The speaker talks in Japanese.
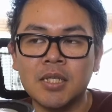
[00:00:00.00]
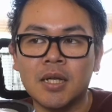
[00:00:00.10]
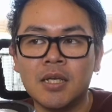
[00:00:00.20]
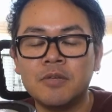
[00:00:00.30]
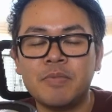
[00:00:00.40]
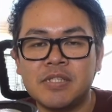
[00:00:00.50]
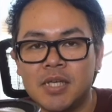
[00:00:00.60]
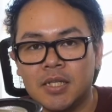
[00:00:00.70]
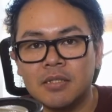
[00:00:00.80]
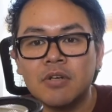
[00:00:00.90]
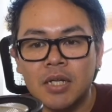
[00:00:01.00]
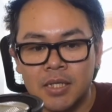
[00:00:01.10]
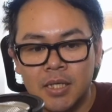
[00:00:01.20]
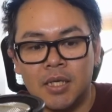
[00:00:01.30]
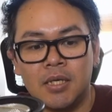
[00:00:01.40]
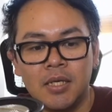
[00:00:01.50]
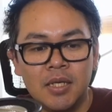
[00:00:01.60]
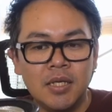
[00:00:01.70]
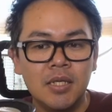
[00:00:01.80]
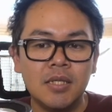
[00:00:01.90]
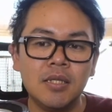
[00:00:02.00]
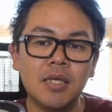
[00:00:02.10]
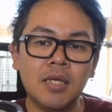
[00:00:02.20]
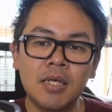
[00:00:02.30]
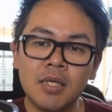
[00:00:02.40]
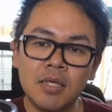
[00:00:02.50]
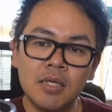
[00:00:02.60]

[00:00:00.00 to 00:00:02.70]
らヘルペスやって言われて、で、